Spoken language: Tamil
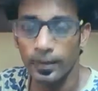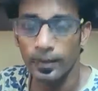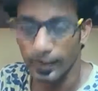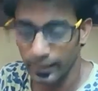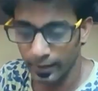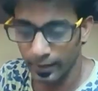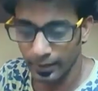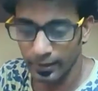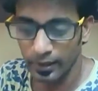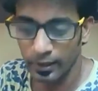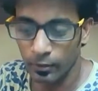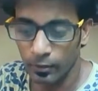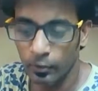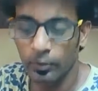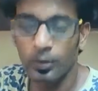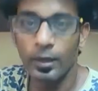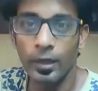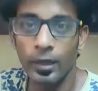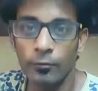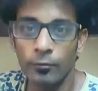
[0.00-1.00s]
இன்னைக்கு தான்
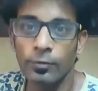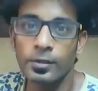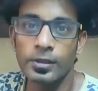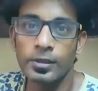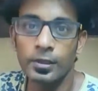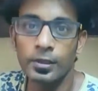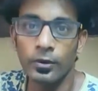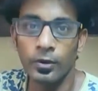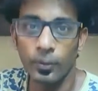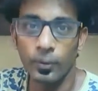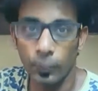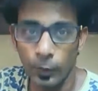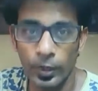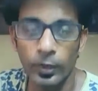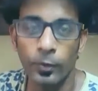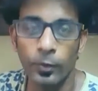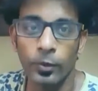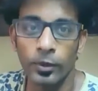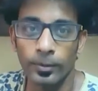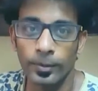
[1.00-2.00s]
அவரோட லைஃப் ஹிஸ்ட்ரியோட
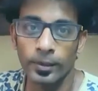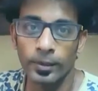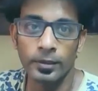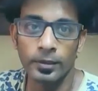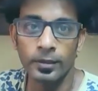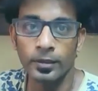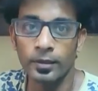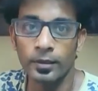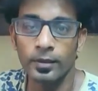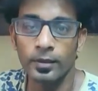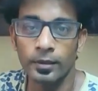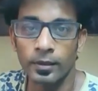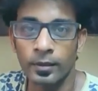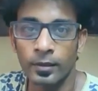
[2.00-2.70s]
வீடியோ ஒன்று பார்த்தேன்னா